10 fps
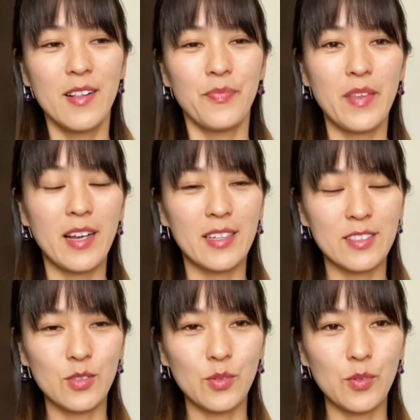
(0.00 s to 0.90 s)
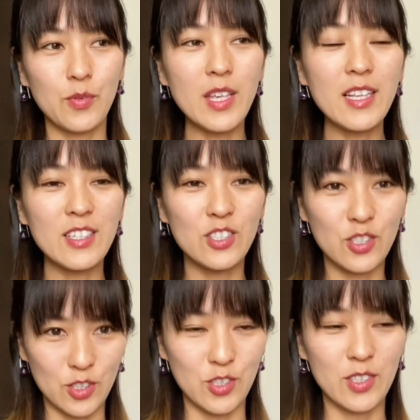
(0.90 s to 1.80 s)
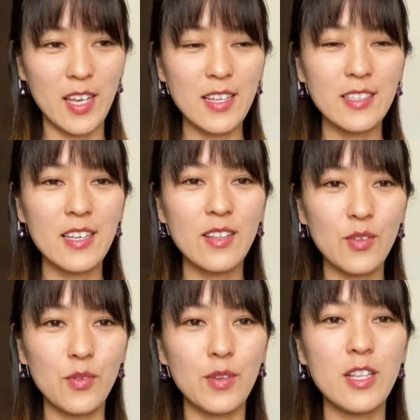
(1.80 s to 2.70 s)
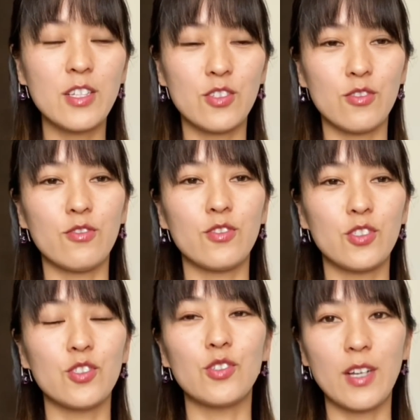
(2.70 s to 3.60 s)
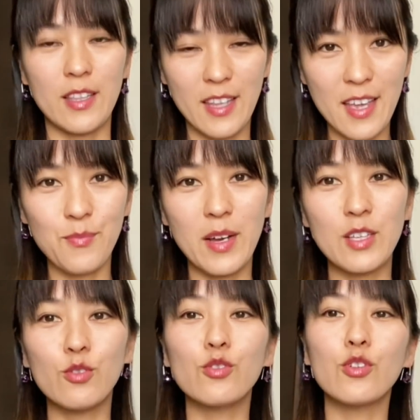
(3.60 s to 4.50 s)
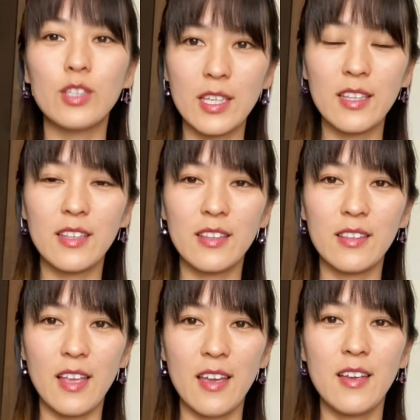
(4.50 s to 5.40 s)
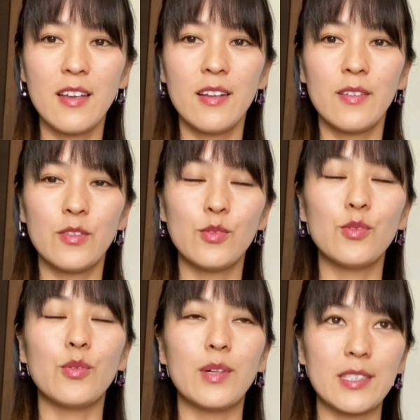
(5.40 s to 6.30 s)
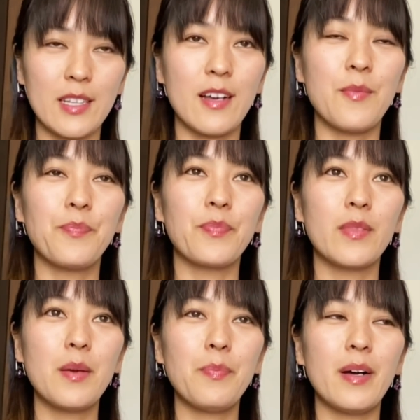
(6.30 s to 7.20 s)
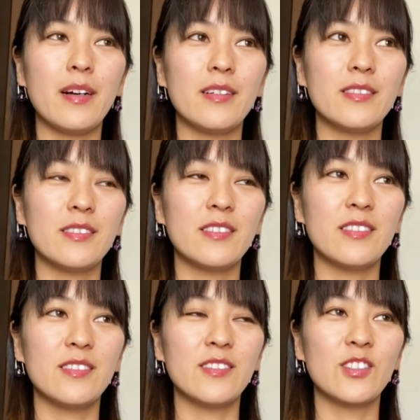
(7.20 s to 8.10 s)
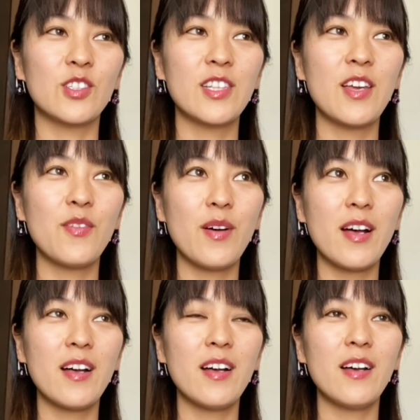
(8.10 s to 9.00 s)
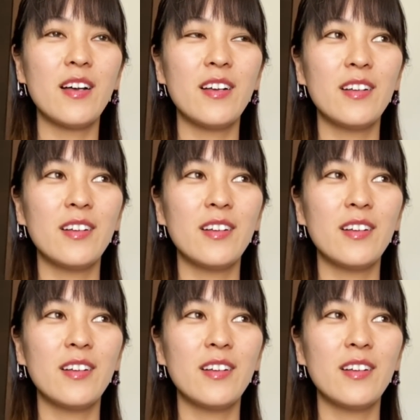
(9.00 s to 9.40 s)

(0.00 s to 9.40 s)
なんかそのフィニッシュ、男性のフィニッシュの瞬間ね、まあ行く時っていうのはさ、やっぱ女性は